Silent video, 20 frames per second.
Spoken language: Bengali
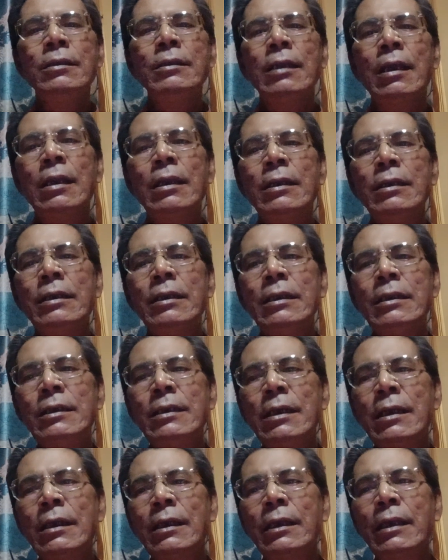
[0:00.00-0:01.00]
যারা
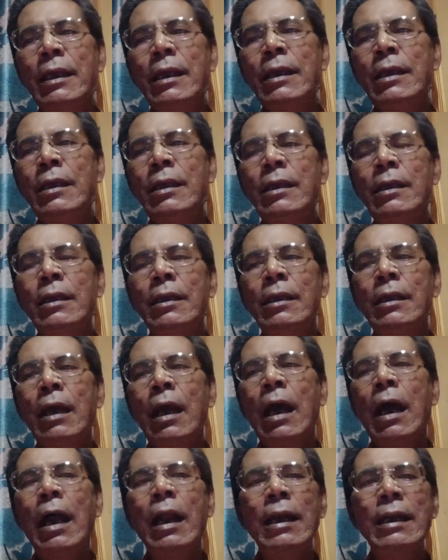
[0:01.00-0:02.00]
নিজেকেই
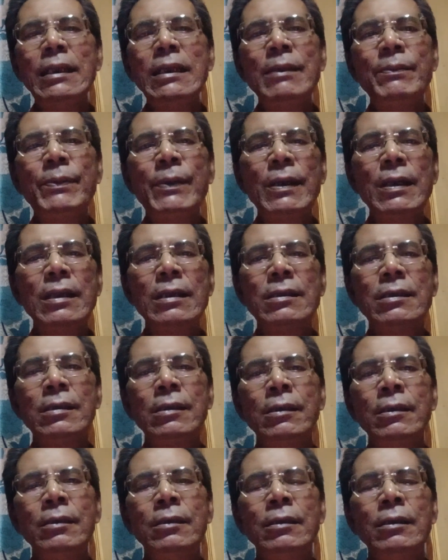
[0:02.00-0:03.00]
হারিয়ে ফেলেছে